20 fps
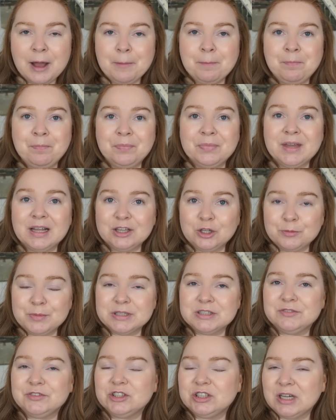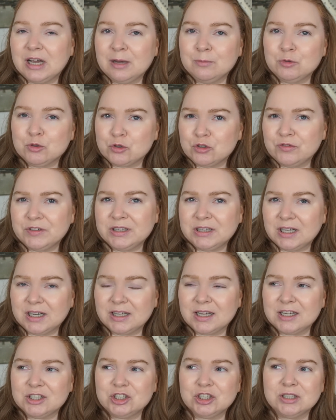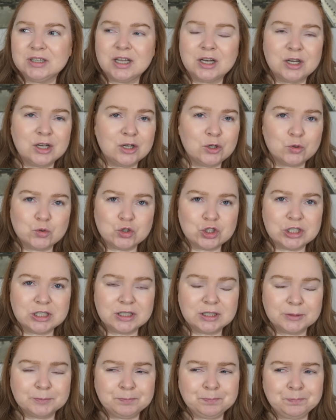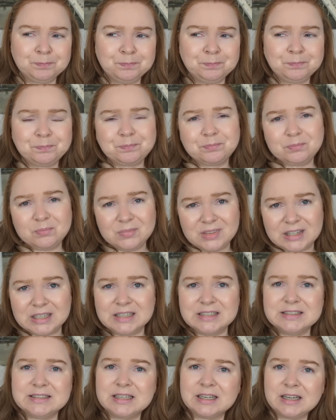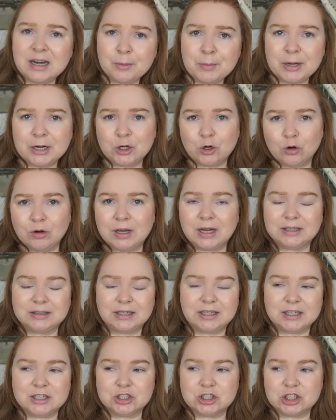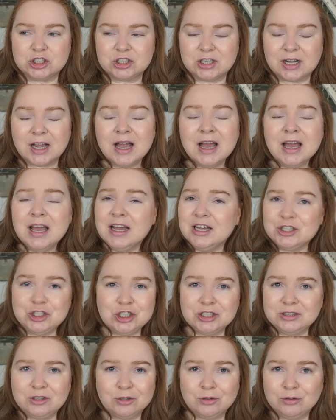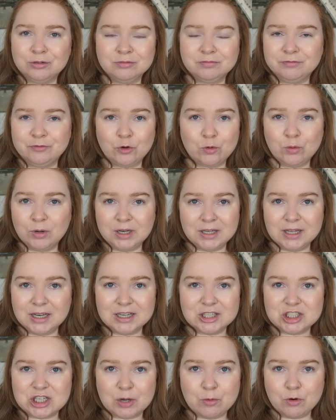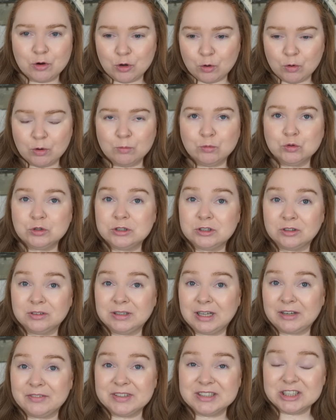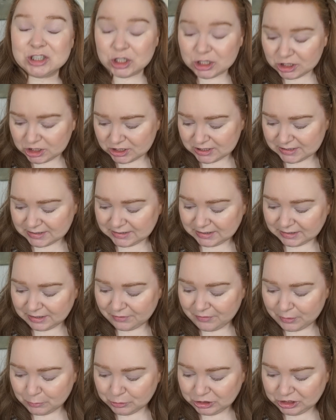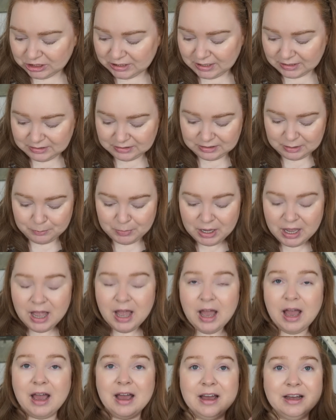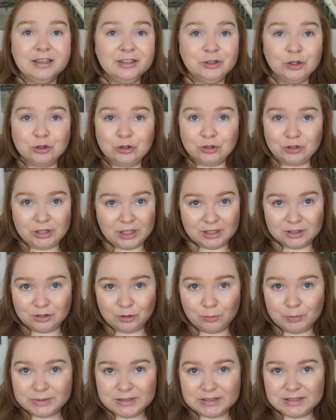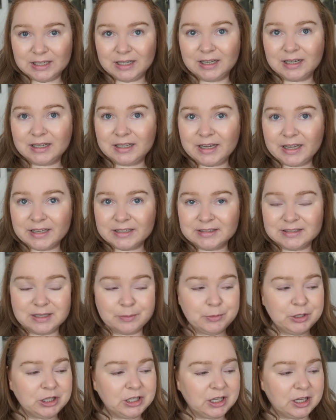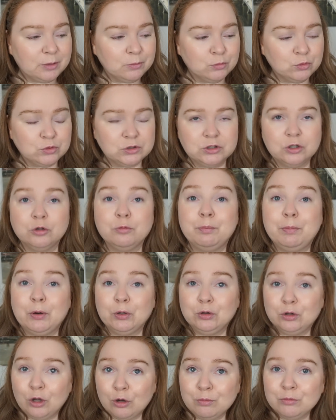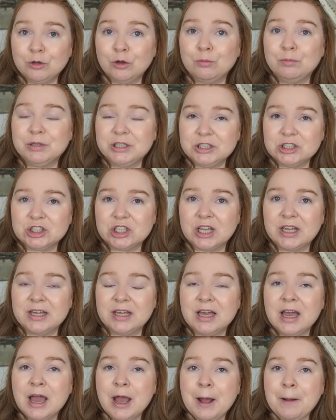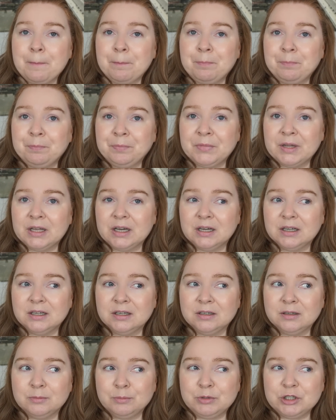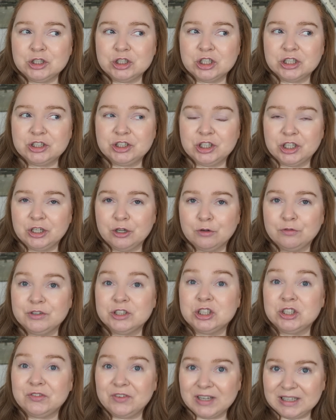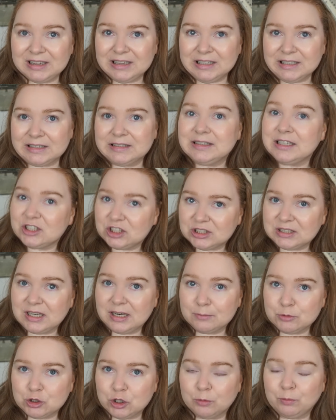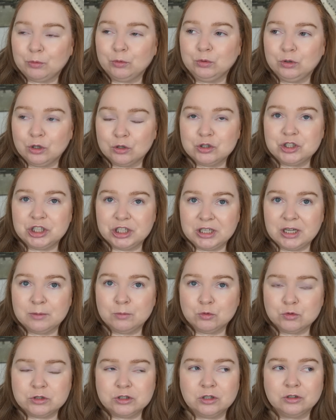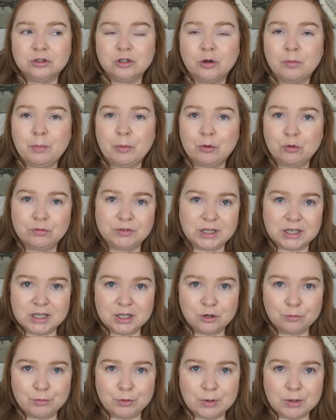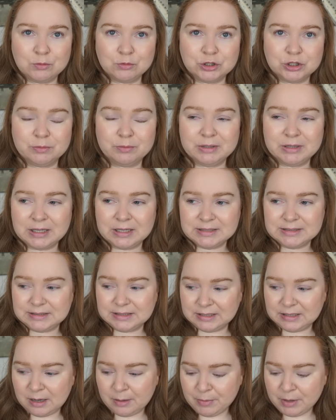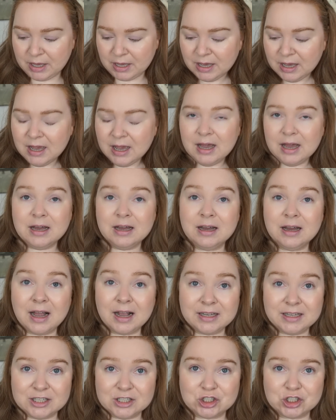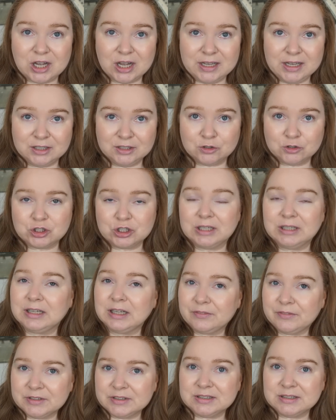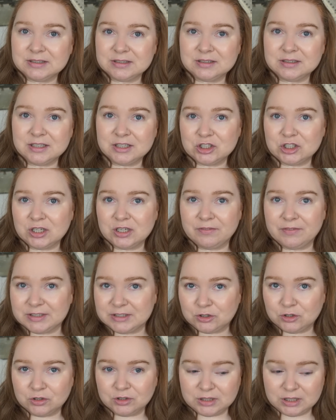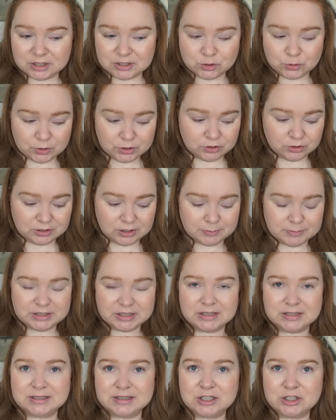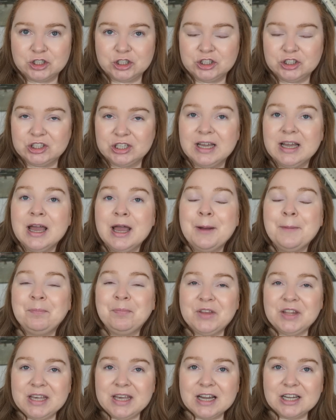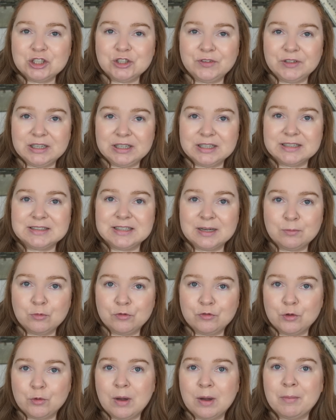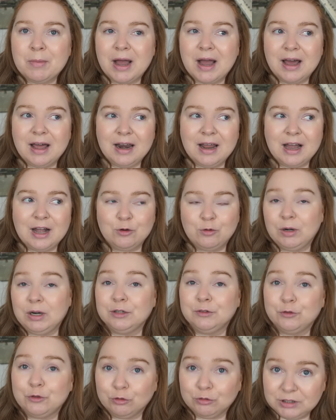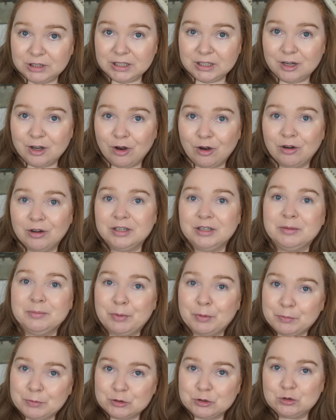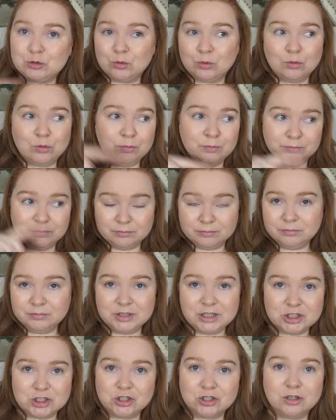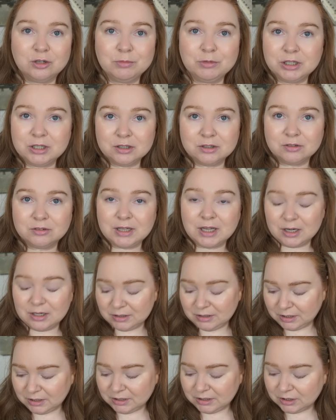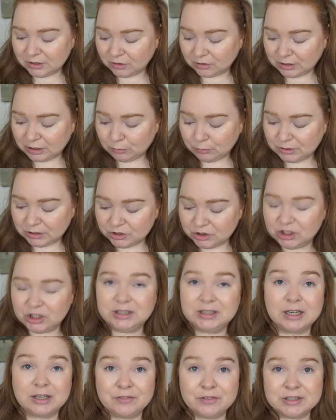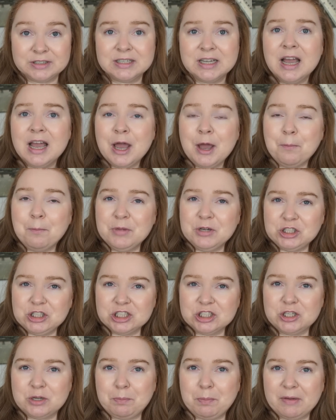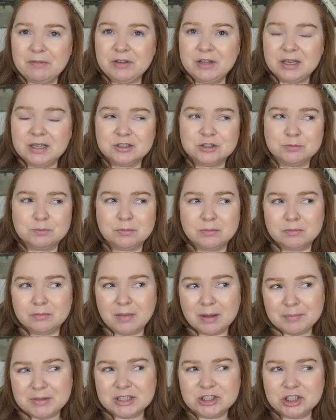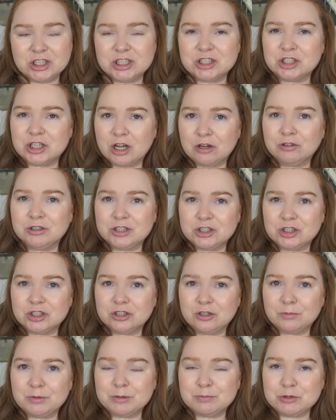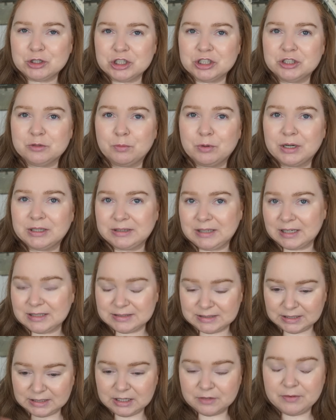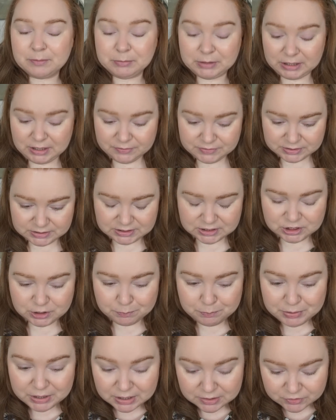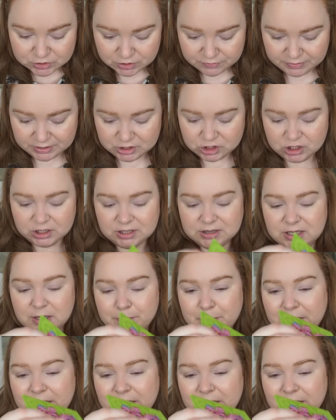Mm, natomiast widziałam już w internecie na różnych... Mm, Instagramach, rolkach, takich rzeczach, że to w ogóle nie leżało koło Moonstone, tak więc jeżeli się zastanawiałyście nad tym, e, no to nie, to bestseller nie jest zamiennikiem Moonstone. Podobno bliżej, mm, e, bliżej cieniowi Świetlik, też z Glam Shopu, do cienia Moonstone, to porównanie robiła u siebie na Instagramie e, Agnieszka Janoszka, tak więc jeżeli Was to interesuje, to tam za, zajrzyjcie. I ja Świetlik zamówiłam, ale akurat w Contigo i po prostu jeszcze do mnie nie, dotar nie, nie dotarł ten cień, tak więc myślę, że pewnie, mam nadzieję, że on jeszcze jeszcze do mnie przyjdzie, bo jak teraz nagrywam takie w zasadzie pierwsze wrażenie tej